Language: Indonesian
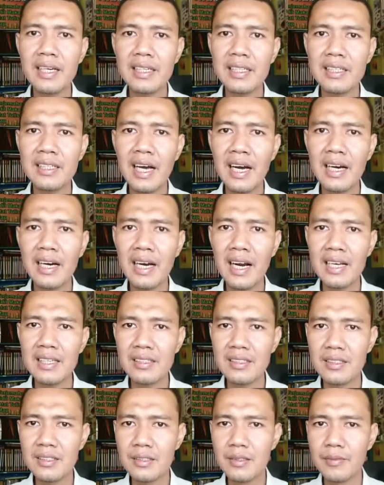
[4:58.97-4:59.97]
kerja
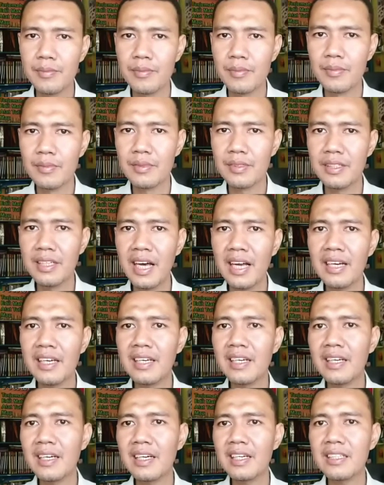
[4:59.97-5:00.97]
keras
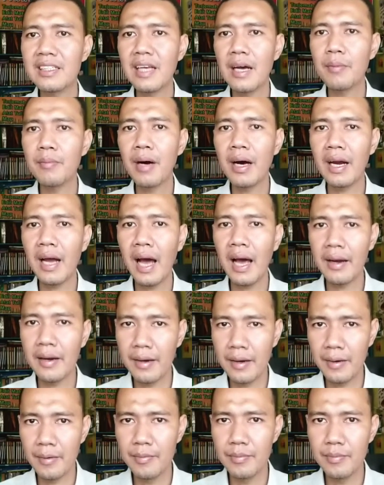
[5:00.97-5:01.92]
dan kesabaran.